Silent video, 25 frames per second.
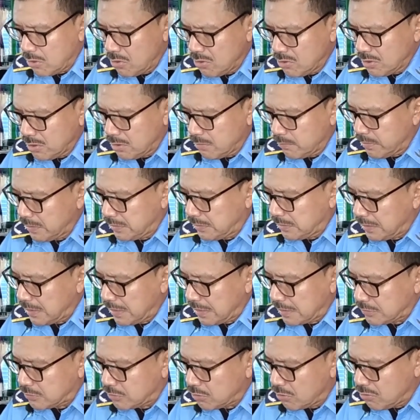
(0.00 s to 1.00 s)

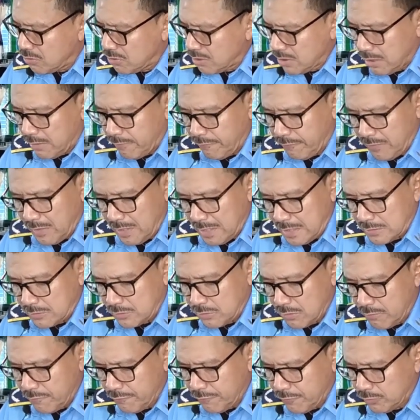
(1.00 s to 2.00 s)
investigación y fijación
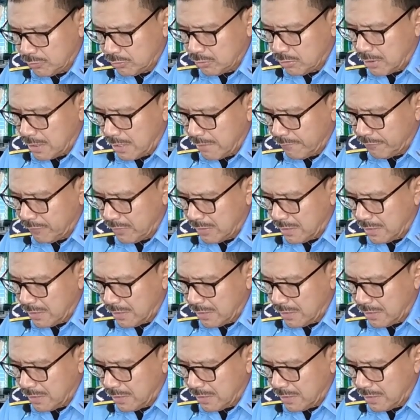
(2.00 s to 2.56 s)
fotográfica